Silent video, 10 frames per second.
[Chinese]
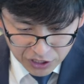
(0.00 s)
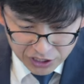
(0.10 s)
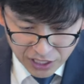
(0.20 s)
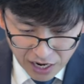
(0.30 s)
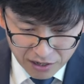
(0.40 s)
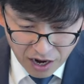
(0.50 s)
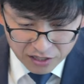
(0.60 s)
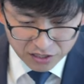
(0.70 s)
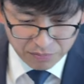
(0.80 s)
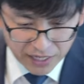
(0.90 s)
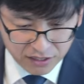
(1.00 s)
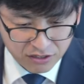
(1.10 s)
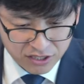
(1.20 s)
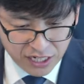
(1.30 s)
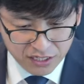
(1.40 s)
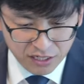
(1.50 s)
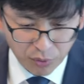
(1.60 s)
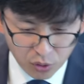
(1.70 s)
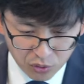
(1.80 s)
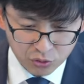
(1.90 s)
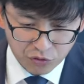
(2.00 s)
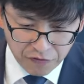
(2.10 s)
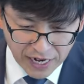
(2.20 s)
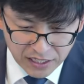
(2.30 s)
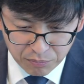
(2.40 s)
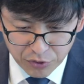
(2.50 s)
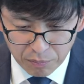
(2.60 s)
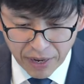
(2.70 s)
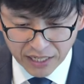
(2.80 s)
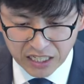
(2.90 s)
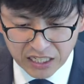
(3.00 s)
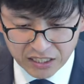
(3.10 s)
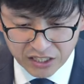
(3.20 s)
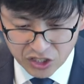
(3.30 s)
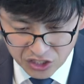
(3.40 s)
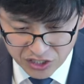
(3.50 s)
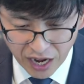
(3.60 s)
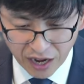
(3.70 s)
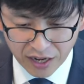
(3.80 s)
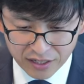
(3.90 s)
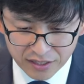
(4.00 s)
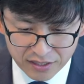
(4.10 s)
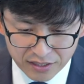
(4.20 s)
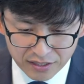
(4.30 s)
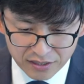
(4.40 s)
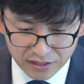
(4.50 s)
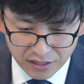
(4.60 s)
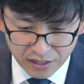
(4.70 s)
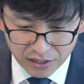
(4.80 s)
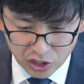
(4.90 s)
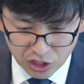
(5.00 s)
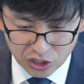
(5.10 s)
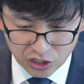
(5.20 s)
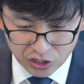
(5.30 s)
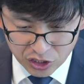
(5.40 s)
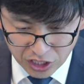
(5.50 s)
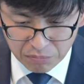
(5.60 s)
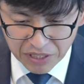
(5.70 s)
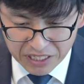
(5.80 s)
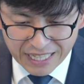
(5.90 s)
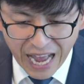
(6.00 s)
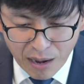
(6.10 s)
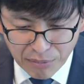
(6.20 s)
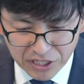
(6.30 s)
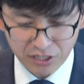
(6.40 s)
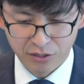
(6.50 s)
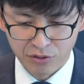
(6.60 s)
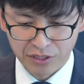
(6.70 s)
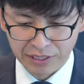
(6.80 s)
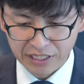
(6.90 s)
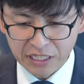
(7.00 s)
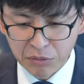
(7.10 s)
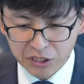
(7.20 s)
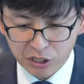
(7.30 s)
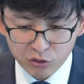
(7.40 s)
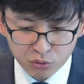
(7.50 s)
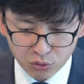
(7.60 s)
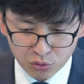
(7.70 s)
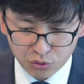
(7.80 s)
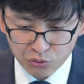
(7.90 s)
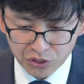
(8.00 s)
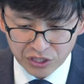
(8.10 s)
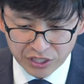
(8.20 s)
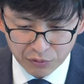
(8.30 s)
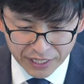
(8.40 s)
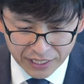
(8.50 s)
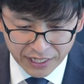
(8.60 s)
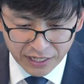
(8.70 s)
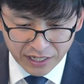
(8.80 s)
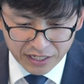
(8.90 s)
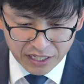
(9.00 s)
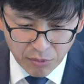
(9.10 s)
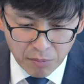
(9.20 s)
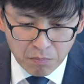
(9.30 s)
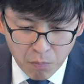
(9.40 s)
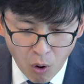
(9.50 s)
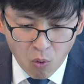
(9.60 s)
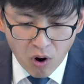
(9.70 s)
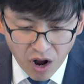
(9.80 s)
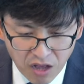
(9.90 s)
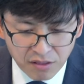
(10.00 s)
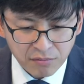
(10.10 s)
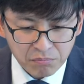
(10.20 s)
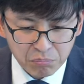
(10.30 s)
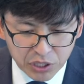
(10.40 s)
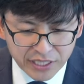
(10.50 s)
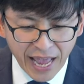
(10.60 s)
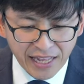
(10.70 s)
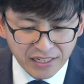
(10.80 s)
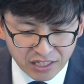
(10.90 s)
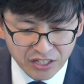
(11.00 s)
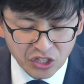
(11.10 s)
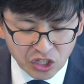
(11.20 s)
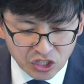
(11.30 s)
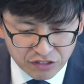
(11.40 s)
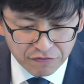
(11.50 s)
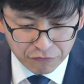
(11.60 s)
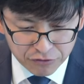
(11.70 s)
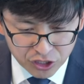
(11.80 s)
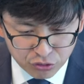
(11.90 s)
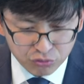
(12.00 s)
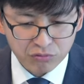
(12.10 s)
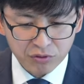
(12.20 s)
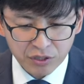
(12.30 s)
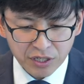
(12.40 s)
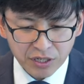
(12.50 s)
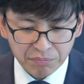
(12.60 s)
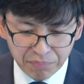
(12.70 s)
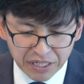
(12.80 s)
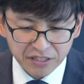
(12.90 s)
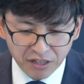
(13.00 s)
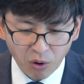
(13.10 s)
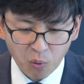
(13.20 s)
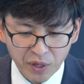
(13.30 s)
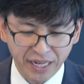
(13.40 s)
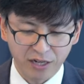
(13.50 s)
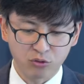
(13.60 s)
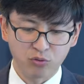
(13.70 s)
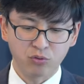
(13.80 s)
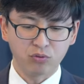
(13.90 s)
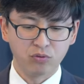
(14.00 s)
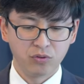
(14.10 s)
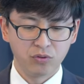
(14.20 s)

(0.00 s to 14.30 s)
一章二十八节到三十节，保罗也说：“凡是不要怕敌人的惊吓。”这是证明他们沉沦，你们得救都是出于神，因为。你们蒙恩，不但得以信服基督，并要为他受苦。